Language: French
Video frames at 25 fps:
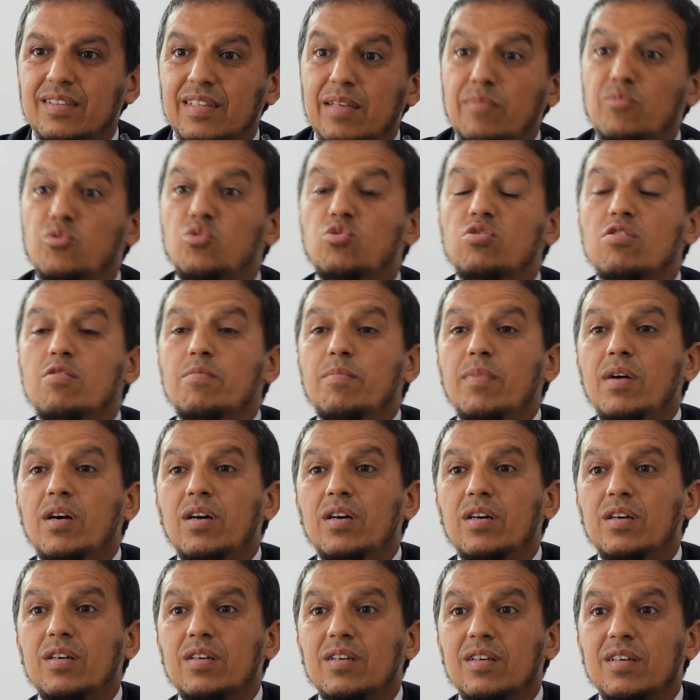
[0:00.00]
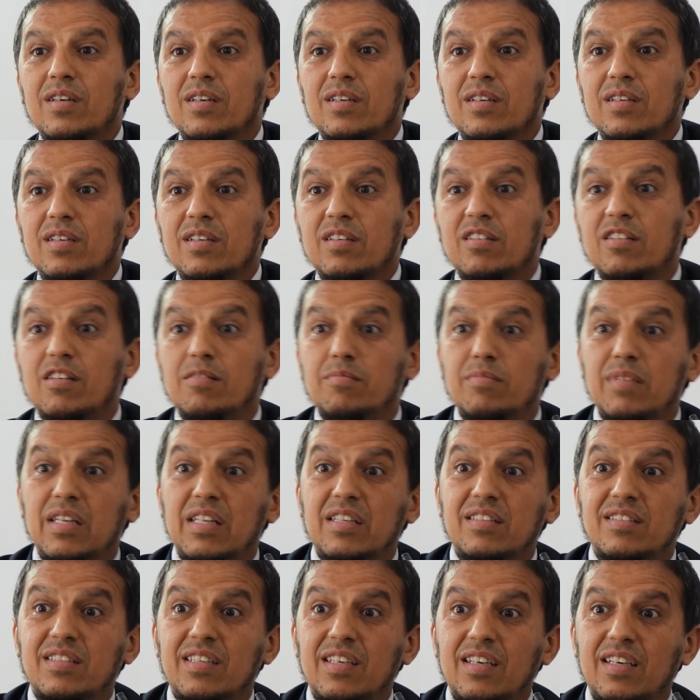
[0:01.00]
des musulmans, comme
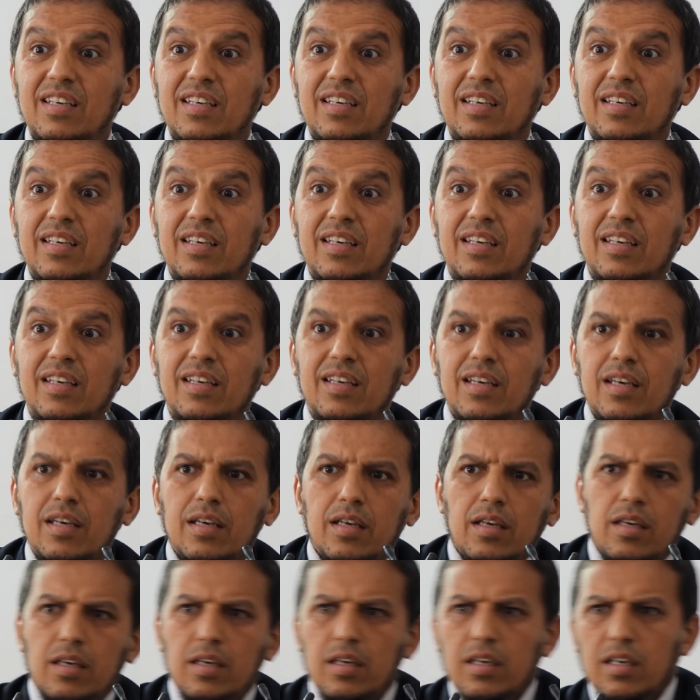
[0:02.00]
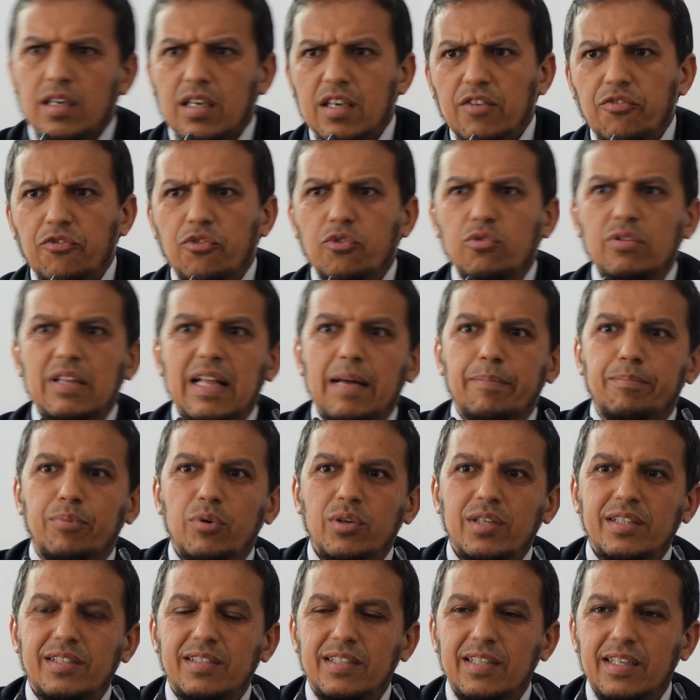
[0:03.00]
il dit, qui font de la
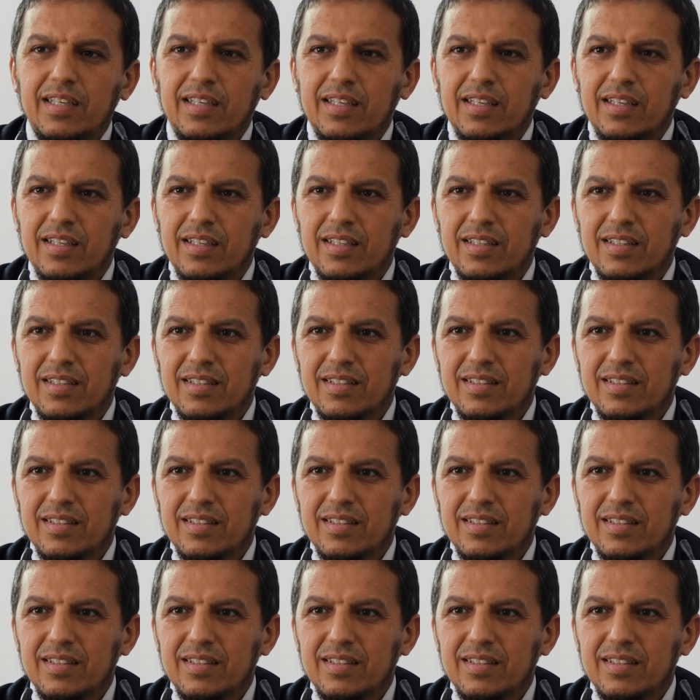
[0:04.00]
politique.